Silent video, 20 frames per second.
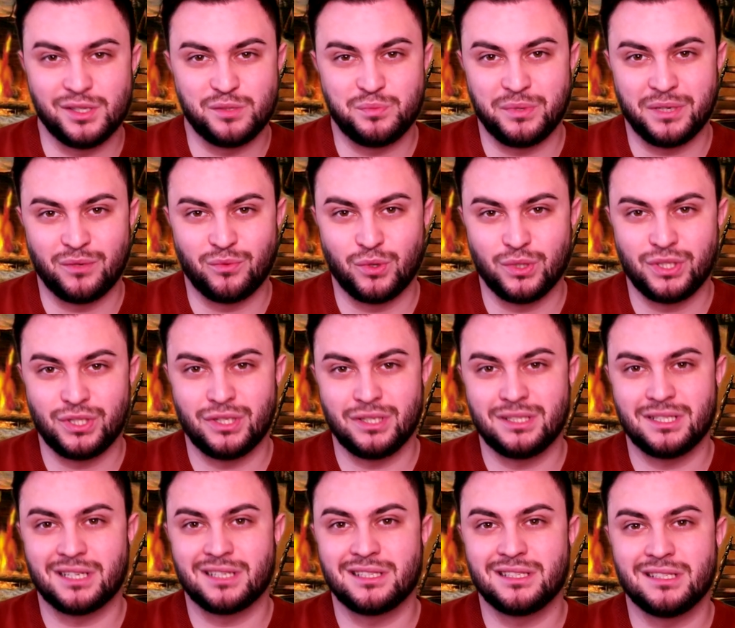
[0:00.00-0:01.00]
в первую очередь
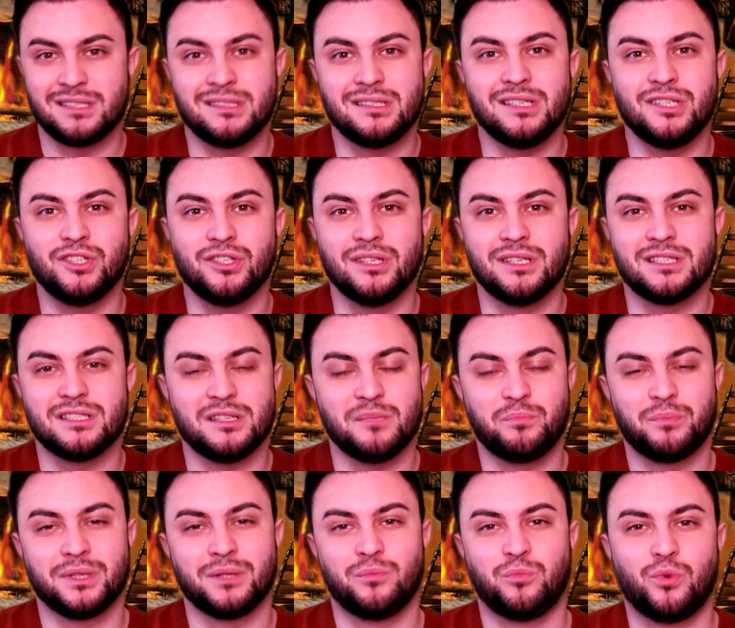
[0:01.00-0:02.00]
артистичность и
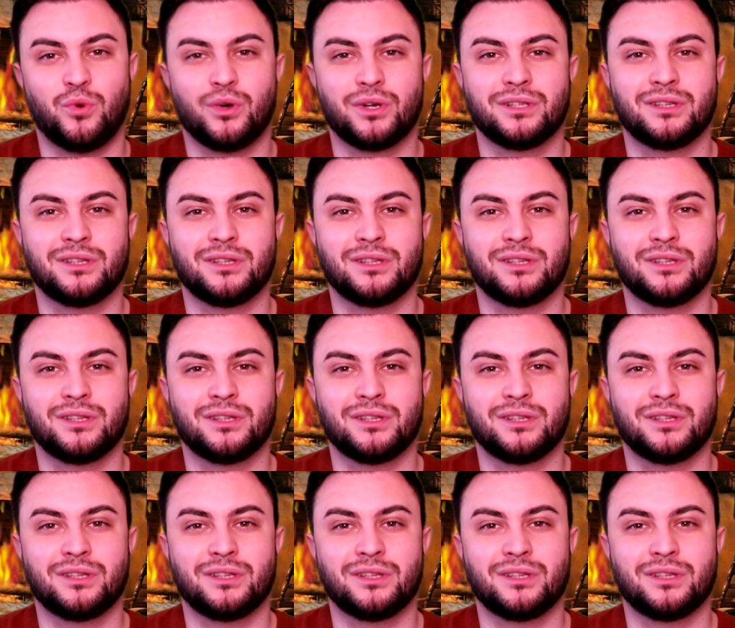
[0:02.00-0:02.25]
подбор